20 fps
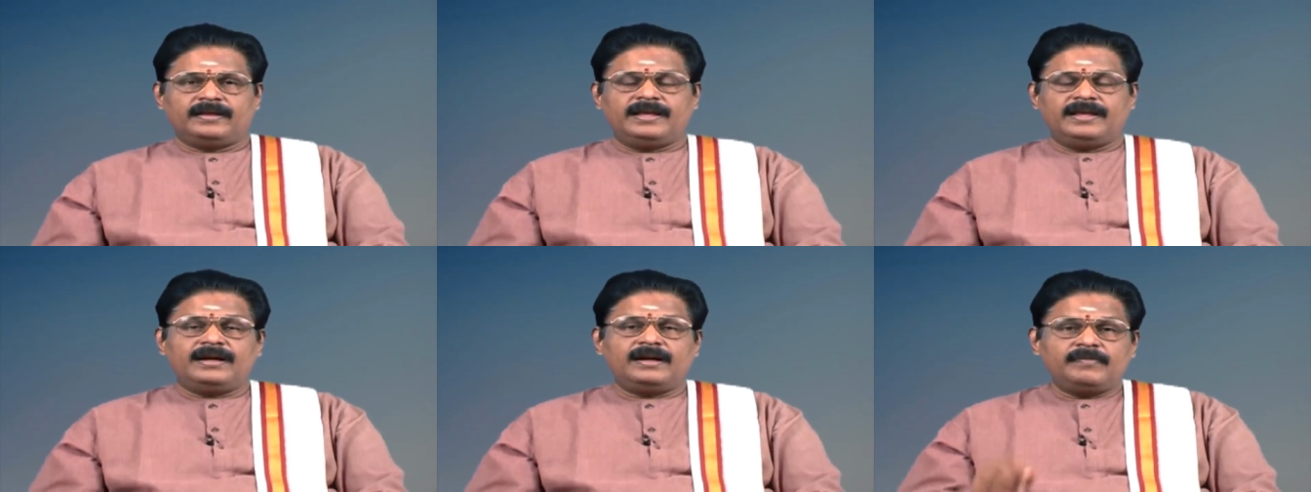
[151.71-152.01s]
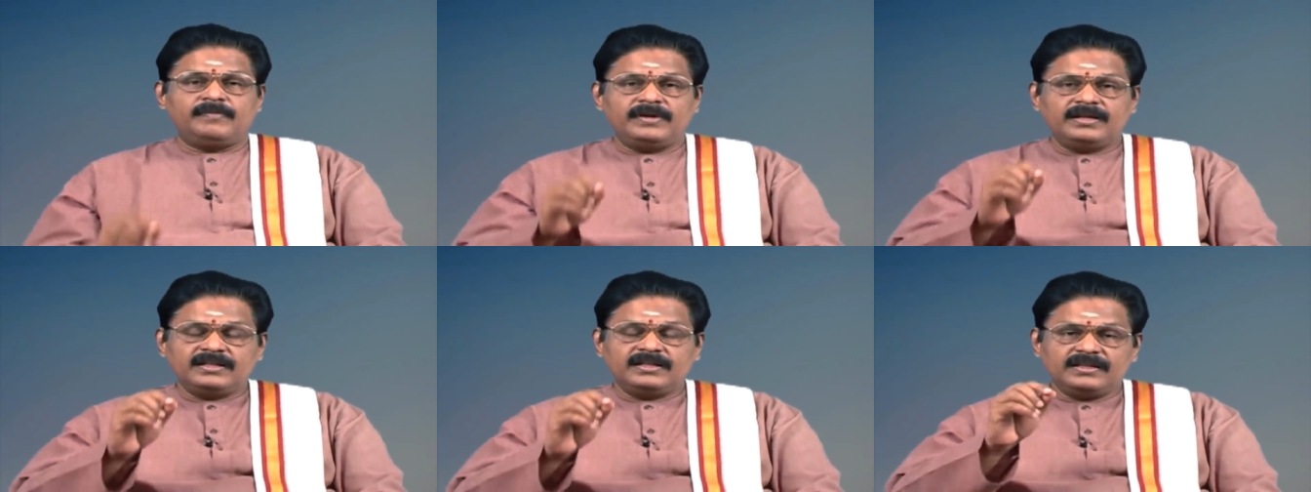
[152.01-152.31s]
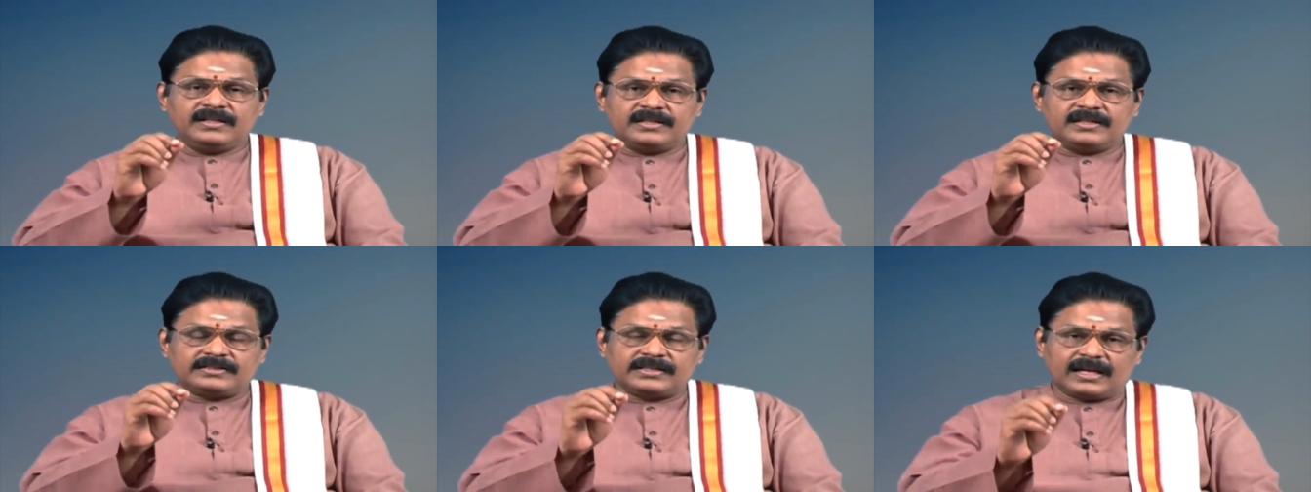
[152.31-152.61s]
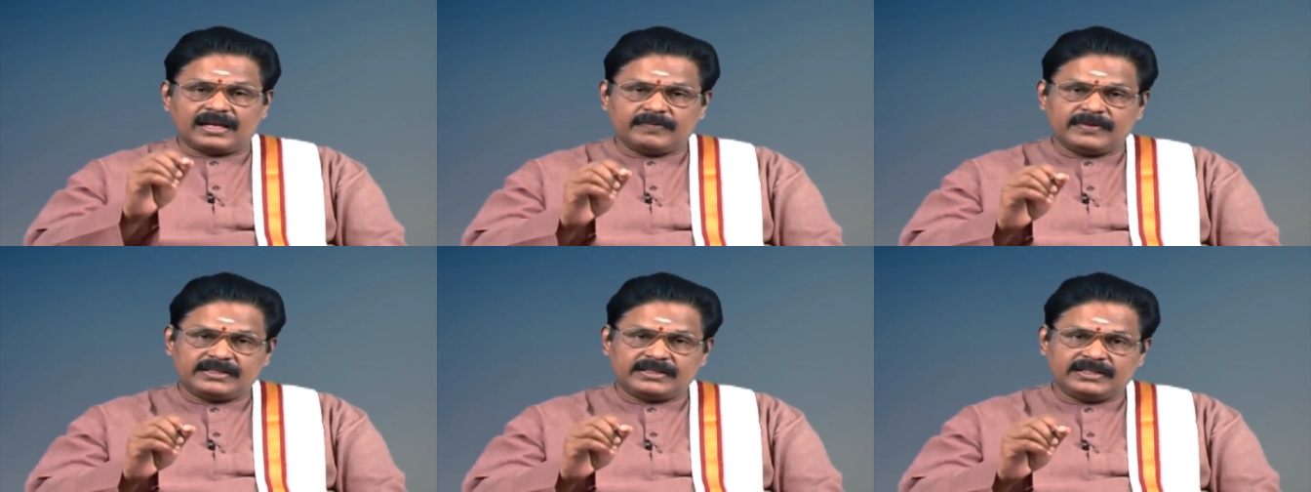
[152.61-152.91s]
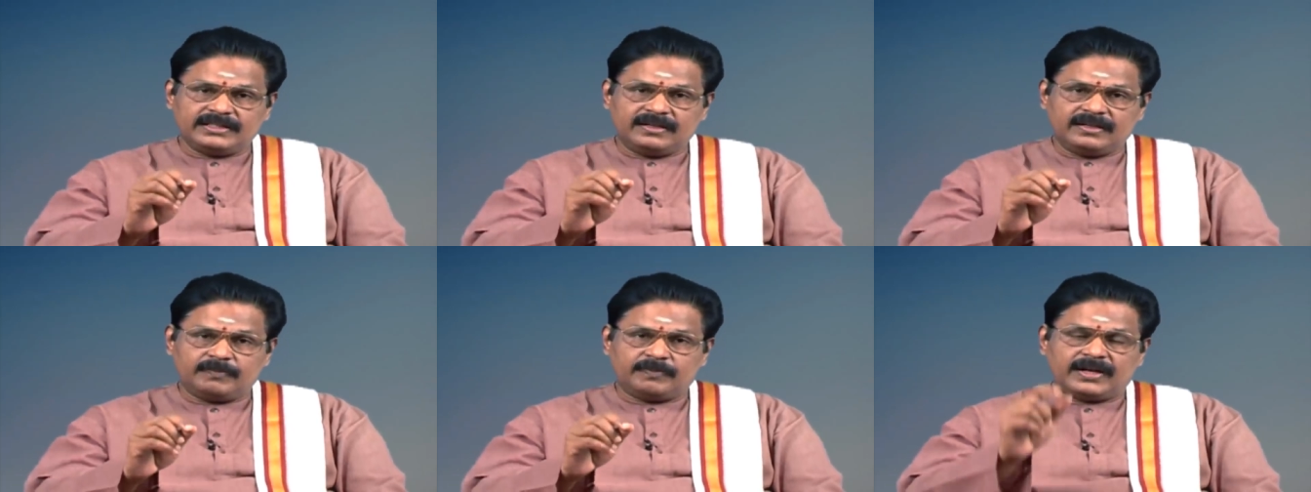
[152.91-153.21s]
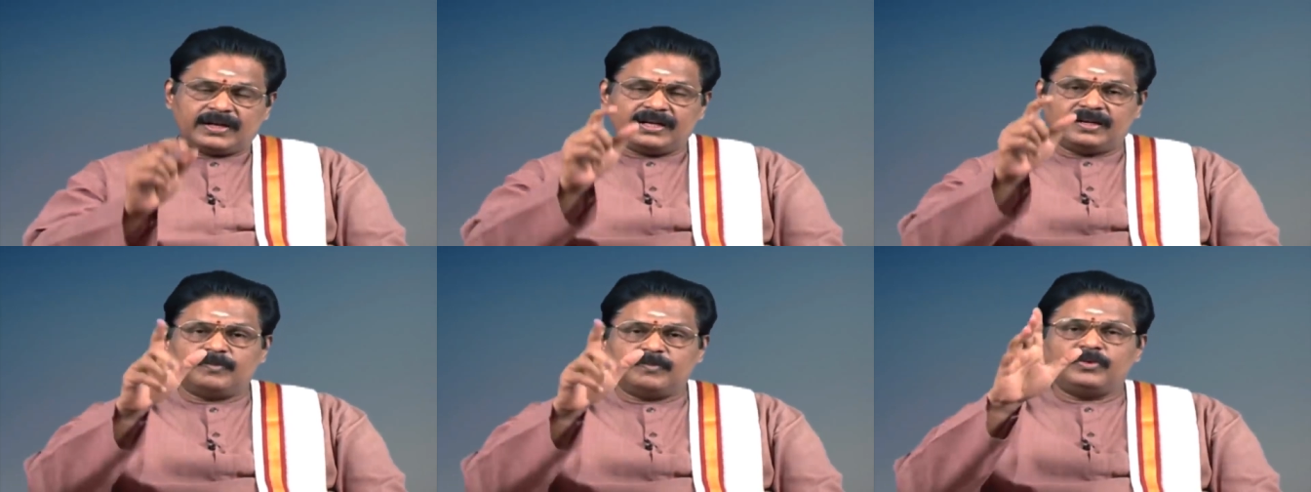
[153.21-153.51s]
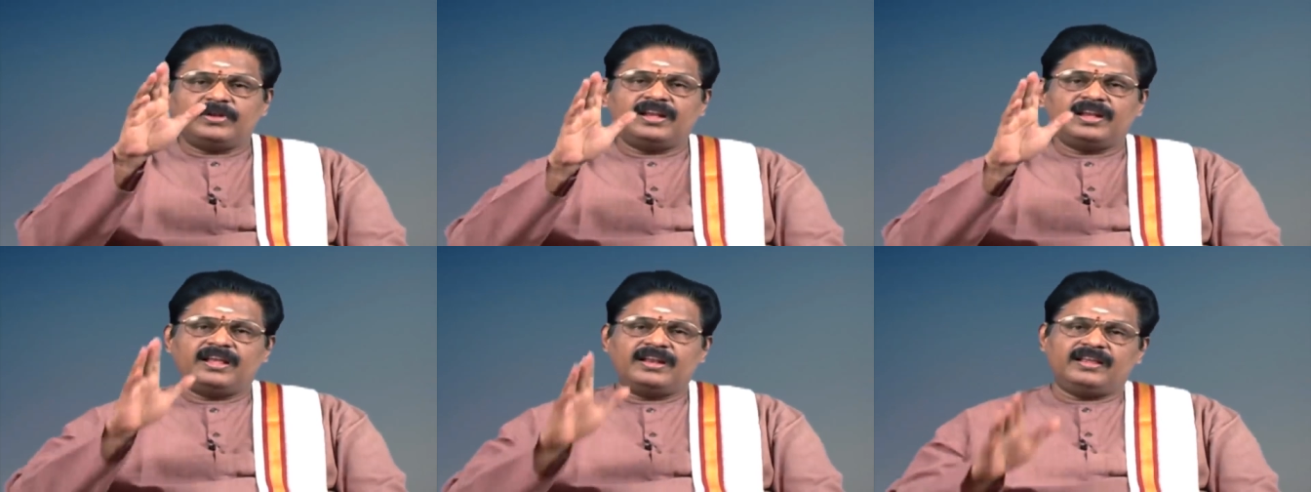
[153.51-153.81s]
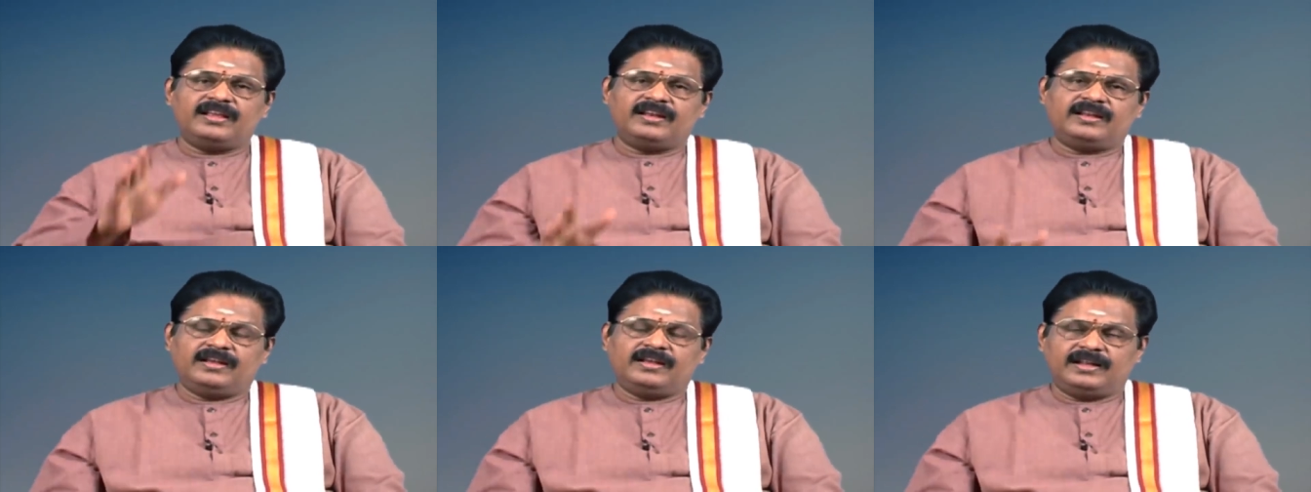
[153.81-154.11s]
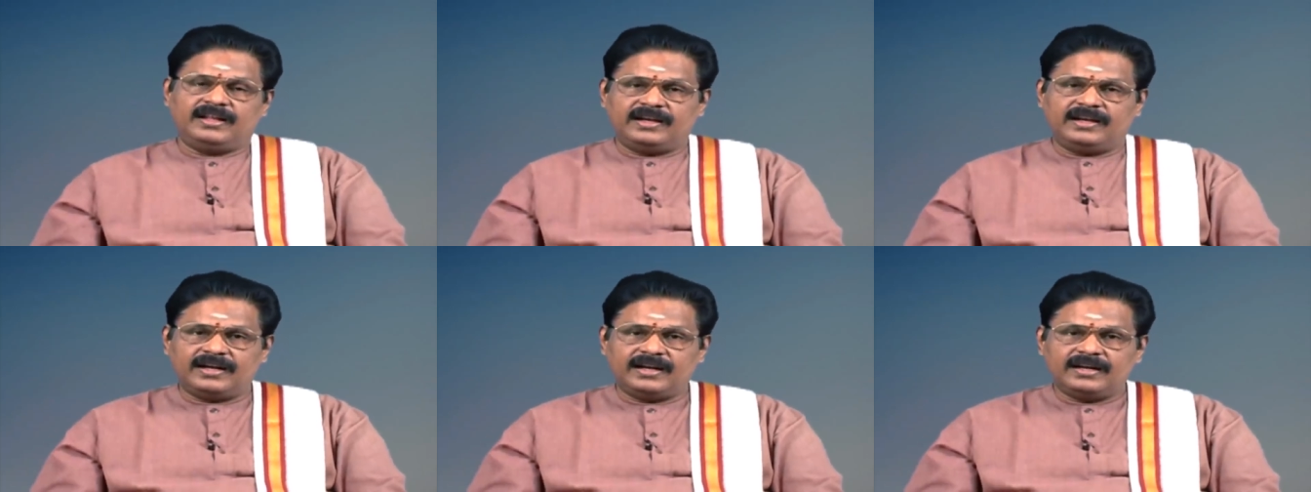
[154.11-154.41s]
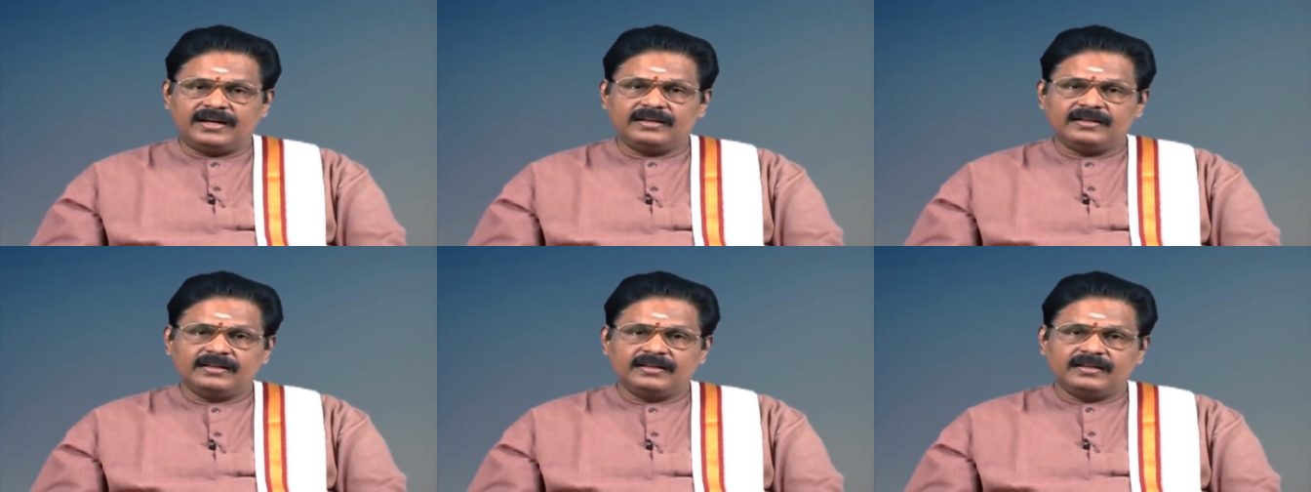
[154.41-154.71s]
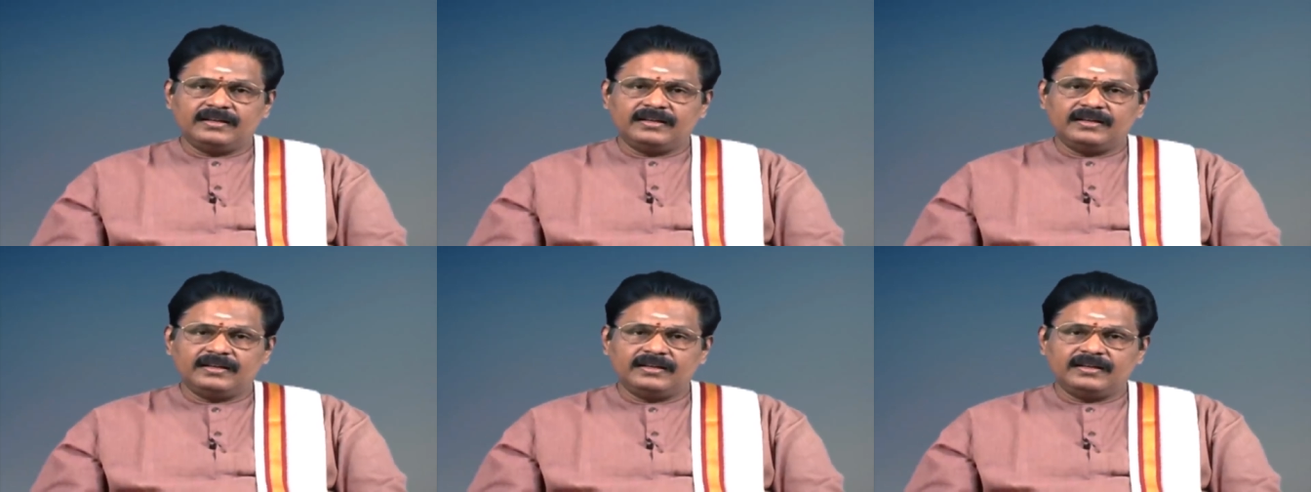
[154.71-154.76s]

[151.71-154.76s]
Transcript: நீங்கள் மிகுந்த சிரமத்துக்கு பிறகு முன்னேறி இருக்கிறீர்கள்